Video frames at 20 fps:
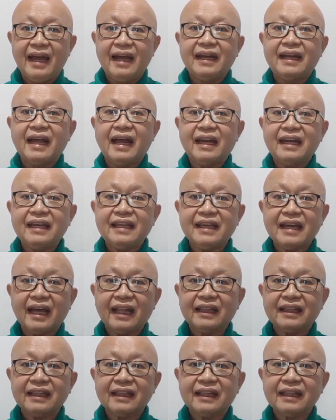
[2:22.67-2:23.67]
Dan
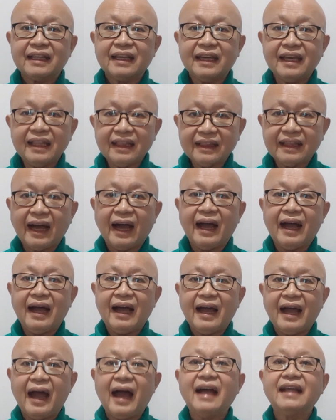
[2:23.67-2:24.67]
niat kita
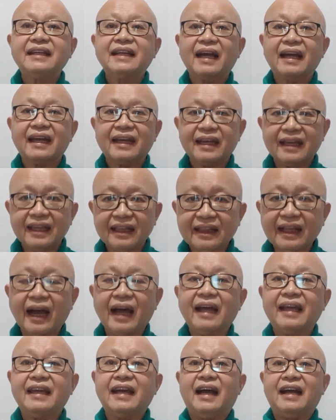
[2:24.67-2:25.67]
hanya
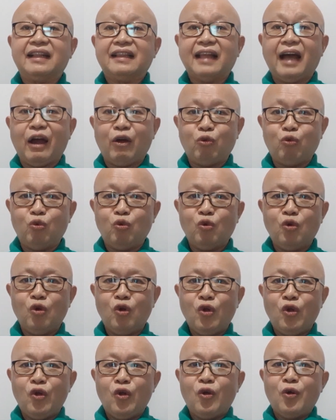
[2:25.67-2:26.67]
kita yang tahu.
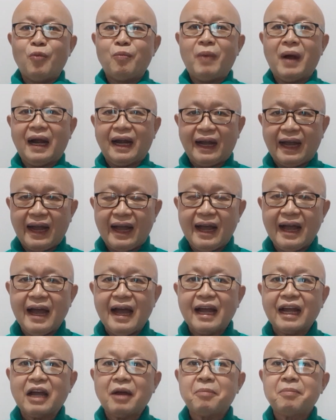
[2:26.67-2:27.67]

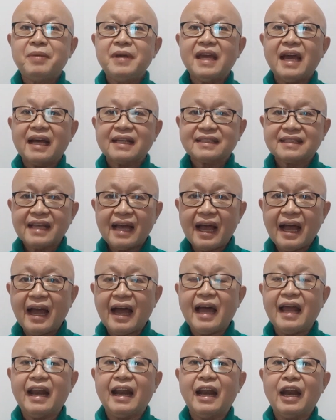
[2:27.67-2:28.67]
Maka
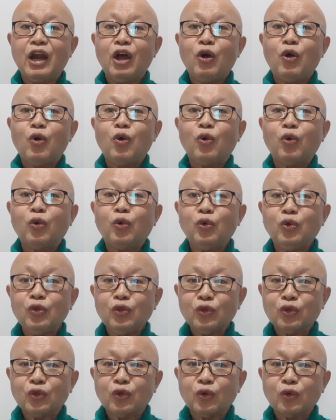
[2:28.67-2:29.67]
kebiasaan
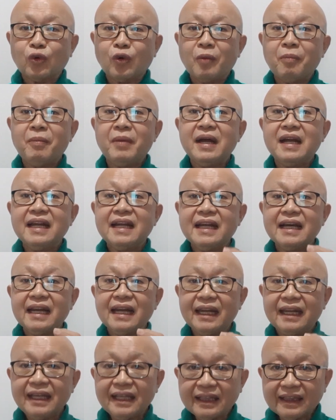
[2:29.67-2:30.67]
untuk
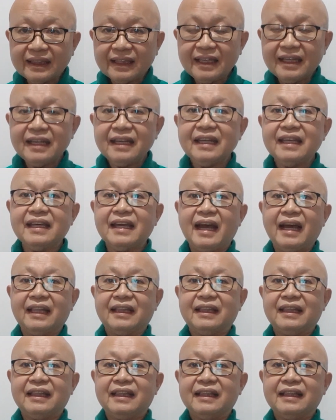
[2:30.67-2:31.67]
meneliti
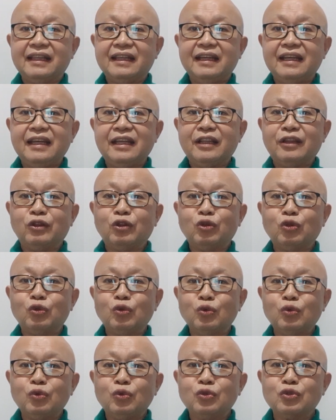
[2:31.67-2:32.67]
niat
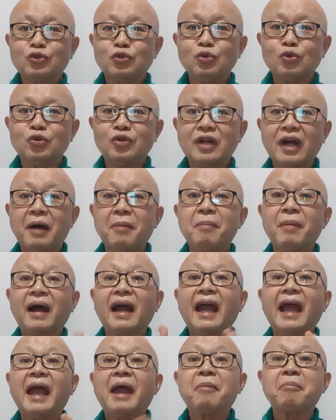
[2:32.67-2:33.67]
itu sudah
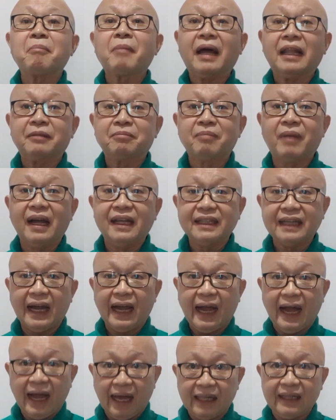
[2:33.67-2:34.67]
menghemat banyak
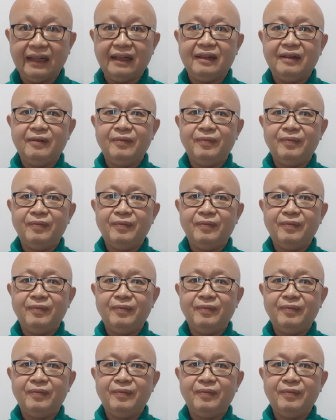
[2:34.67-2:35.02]
hal.